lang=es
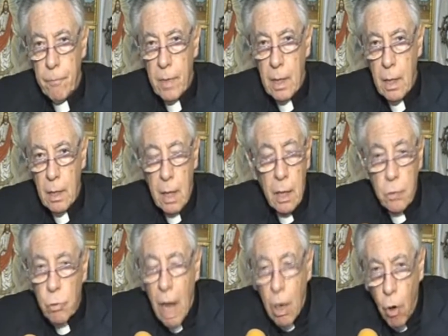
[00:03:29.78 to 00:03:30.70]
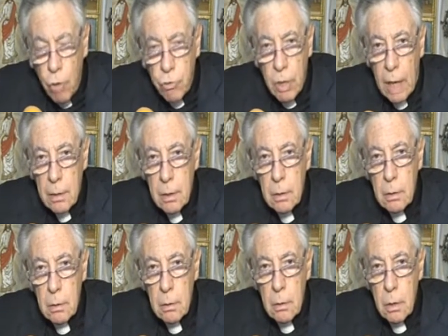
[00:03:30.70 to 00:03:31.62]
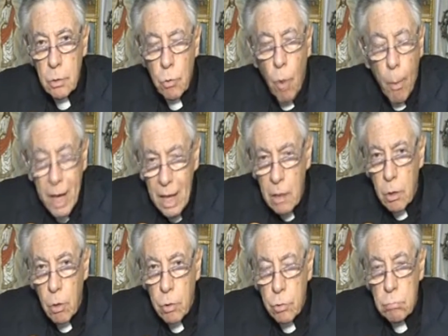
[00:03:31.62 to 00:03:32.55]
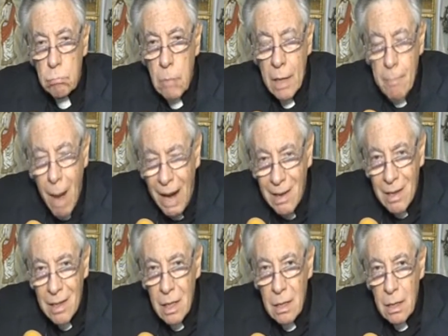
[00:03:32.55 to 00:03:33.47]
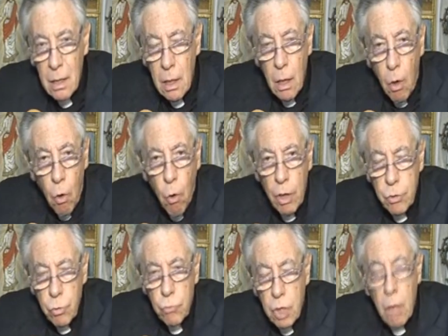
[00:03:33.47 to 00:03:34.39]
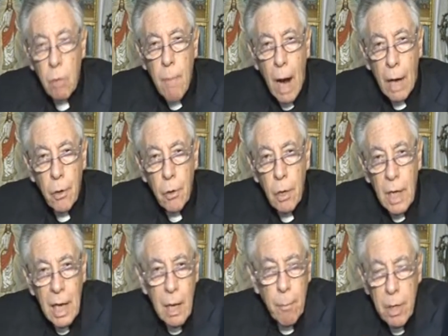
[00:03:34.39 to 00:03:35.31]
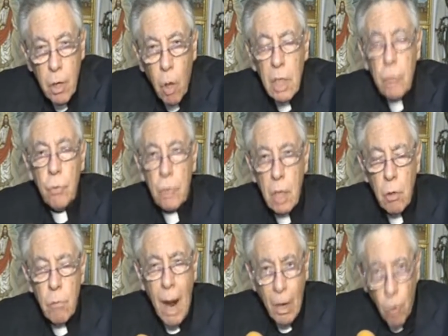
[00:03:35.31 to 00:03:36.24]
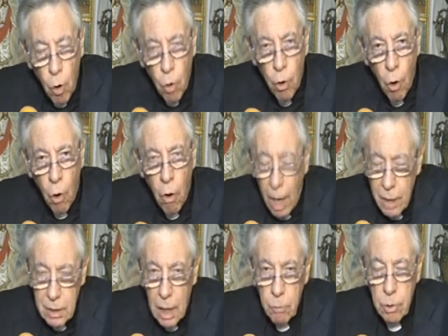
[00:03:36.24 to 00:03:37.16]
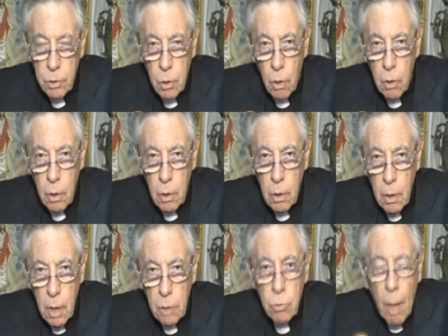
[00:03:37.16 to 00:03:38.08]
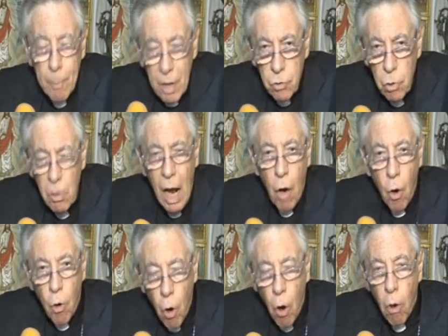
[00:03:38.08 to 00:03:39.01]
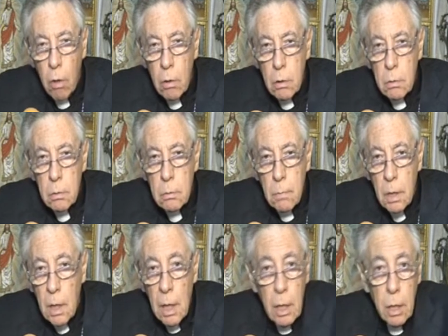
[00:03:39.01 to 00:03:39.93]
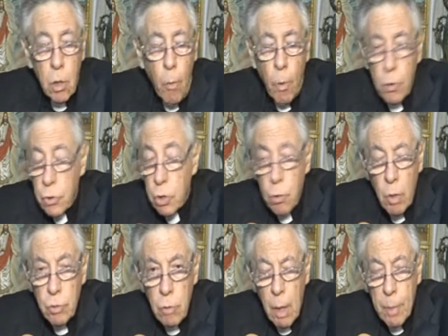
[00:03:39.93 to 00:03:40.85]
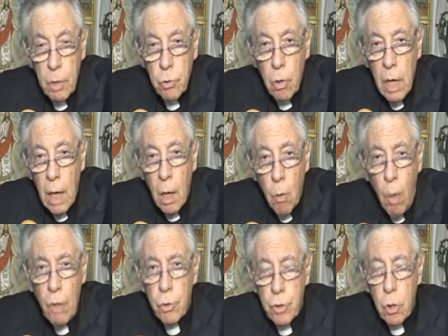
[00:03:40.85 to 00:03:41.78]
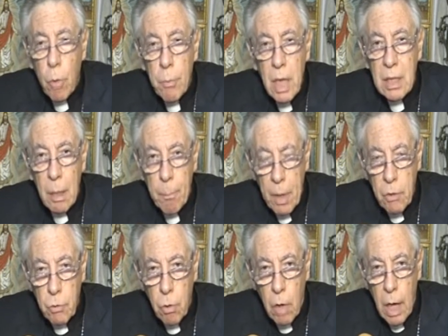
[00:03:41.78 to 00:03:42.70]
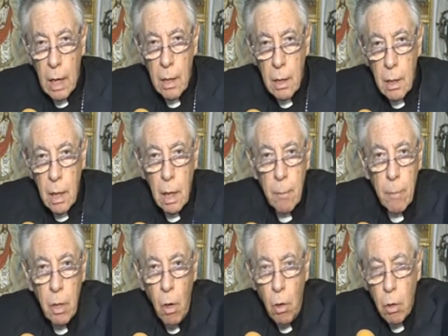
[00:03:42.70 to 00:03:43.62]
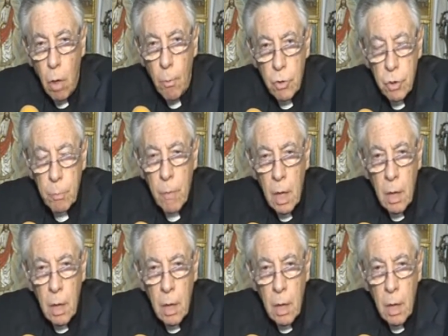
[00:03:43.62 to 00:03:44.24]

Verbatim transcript: Eh, ¿Qué es una cosa? Eh, ¿Es un objeto? ¿Es un animal? Eh, ¿O es un ser humano? ¿El embrión es un ser humano o no? Ahí está la cuestión. ¿Es una persona o no? ¿Y cómo, si no es una persona, cuándo se convierte en persona? ¿El embrión cómo se